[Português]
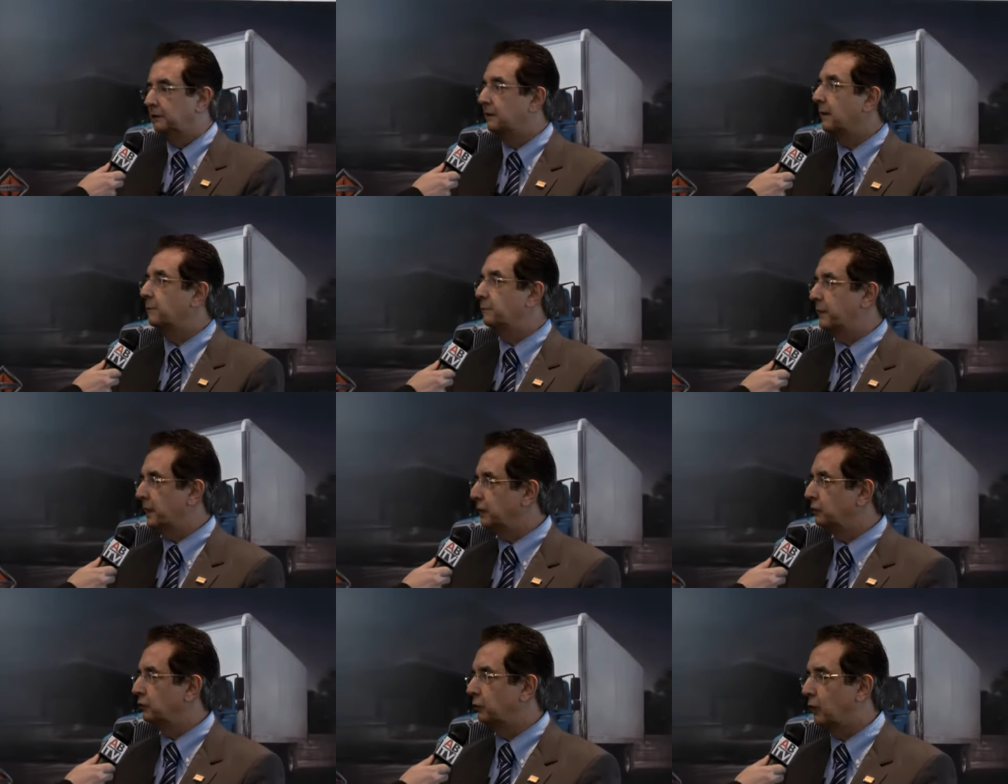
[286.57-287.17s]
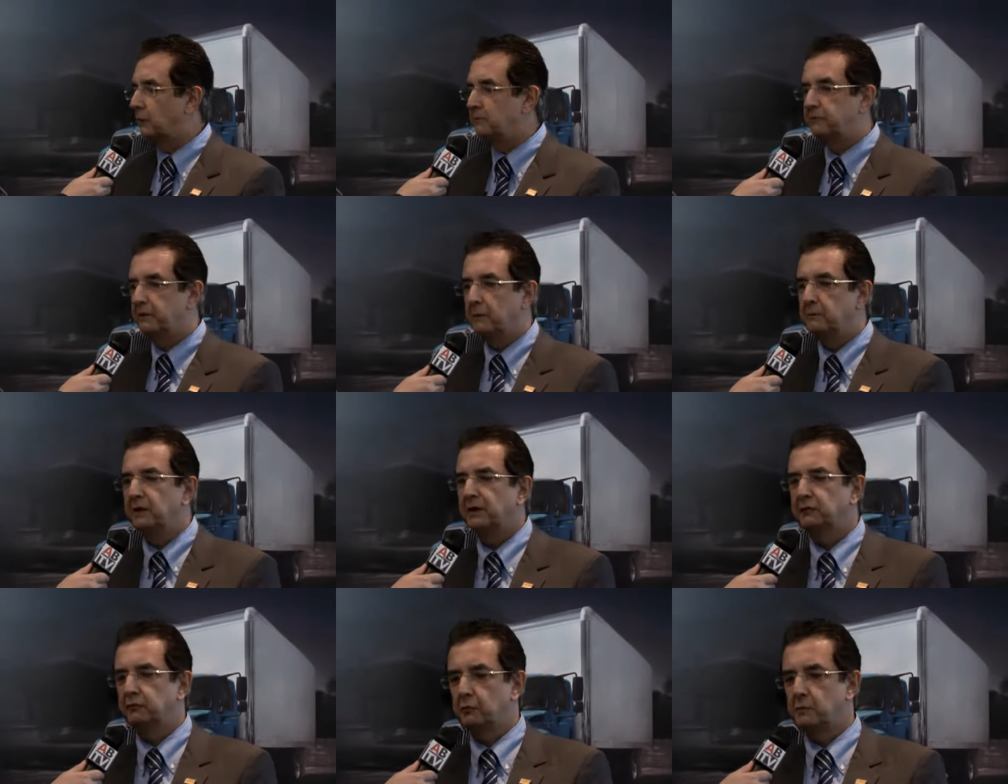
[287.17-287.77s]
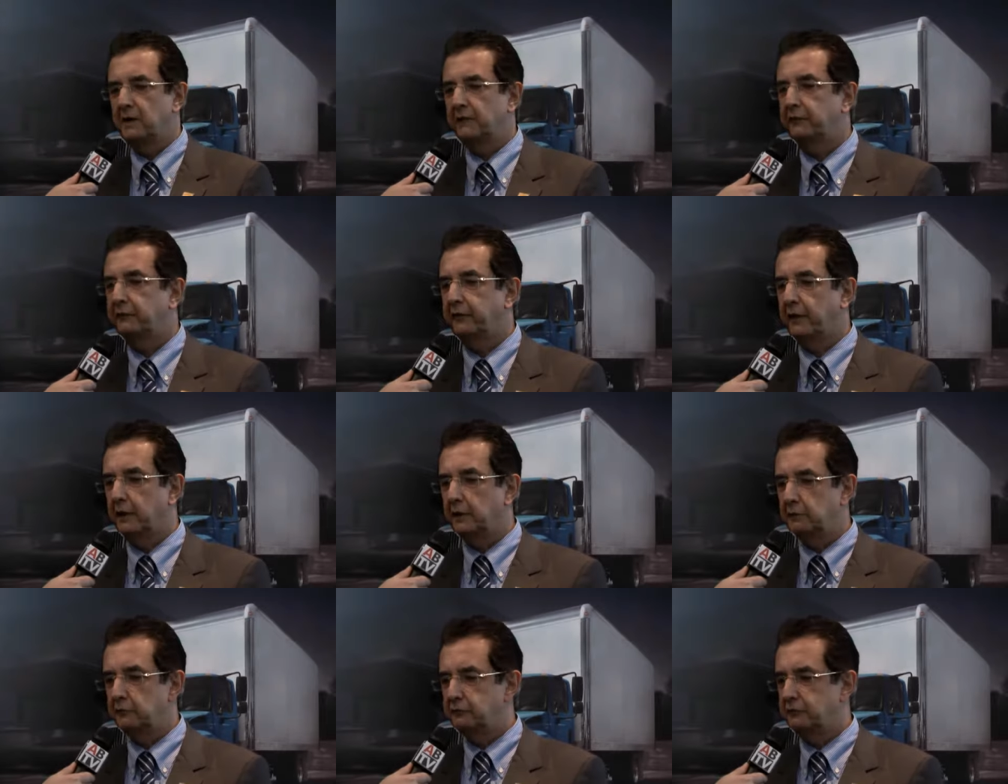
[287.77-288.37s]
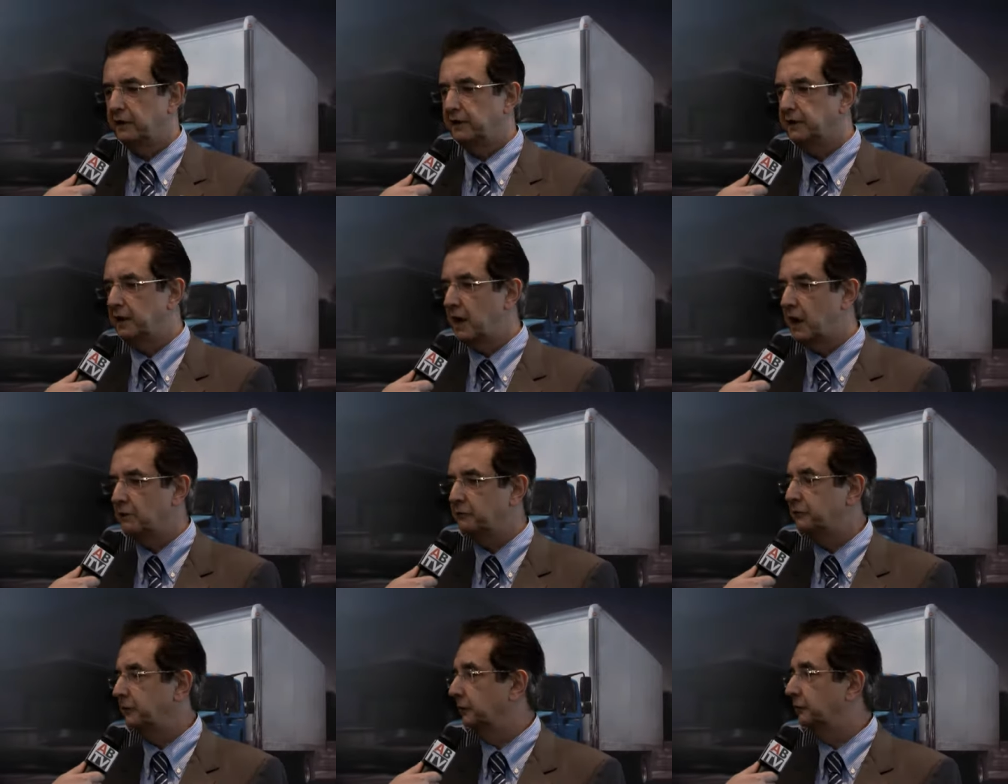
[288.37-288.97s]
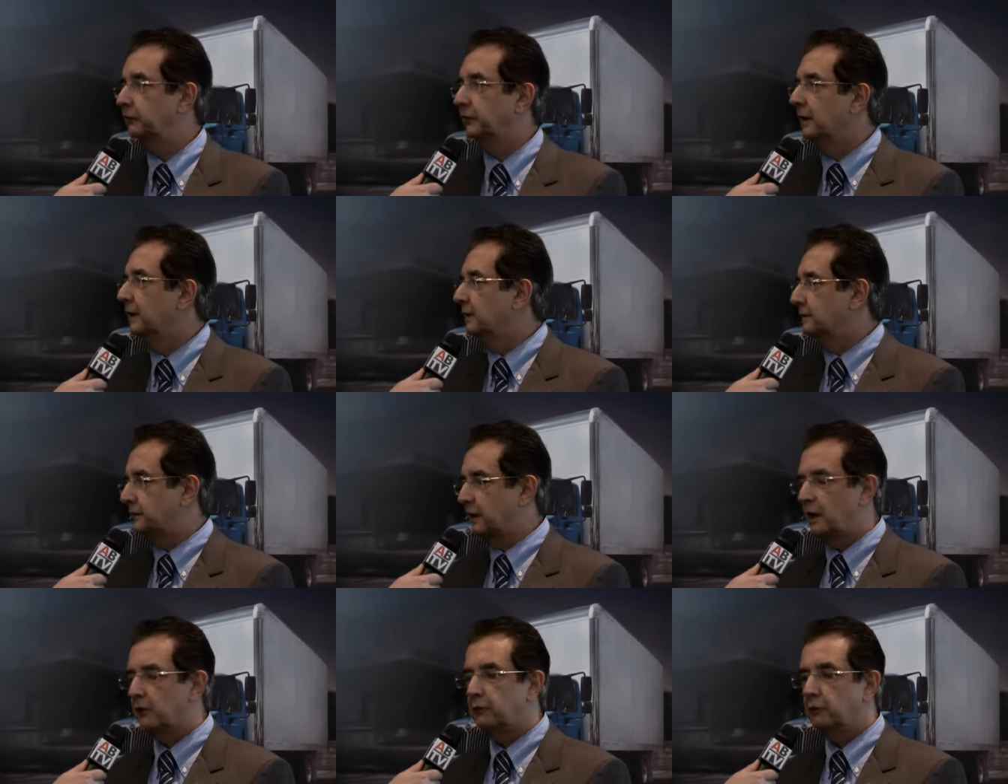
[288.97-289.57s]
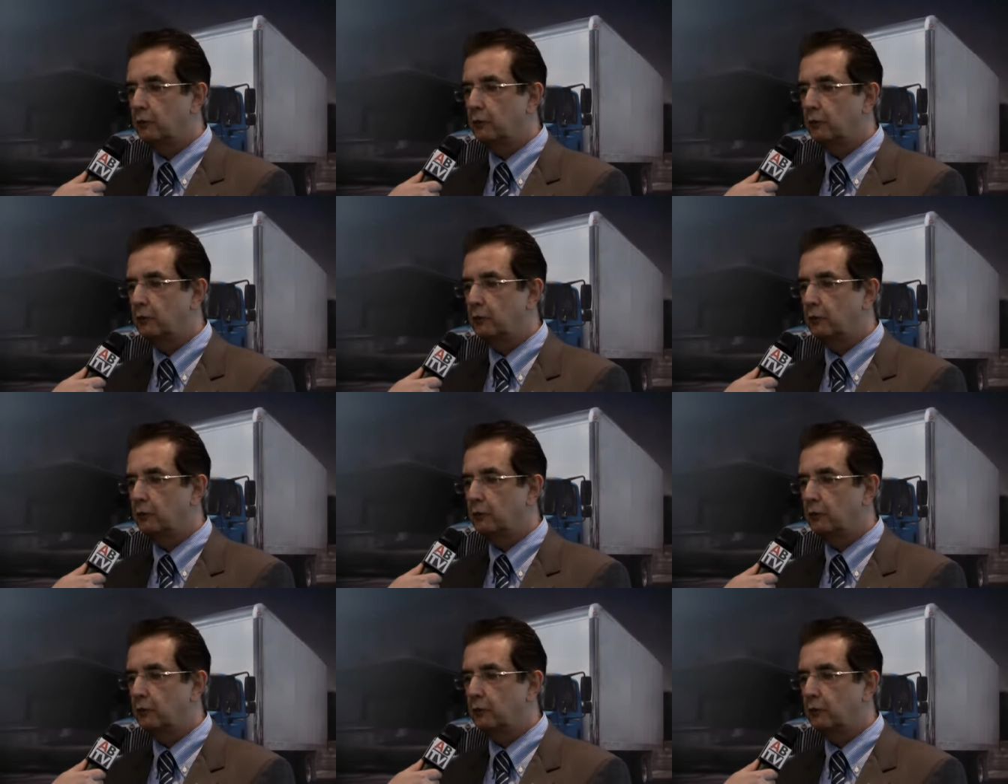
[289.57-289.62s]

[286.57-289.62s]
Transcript: depende, obviamente, uma série de variáveis, tal tá?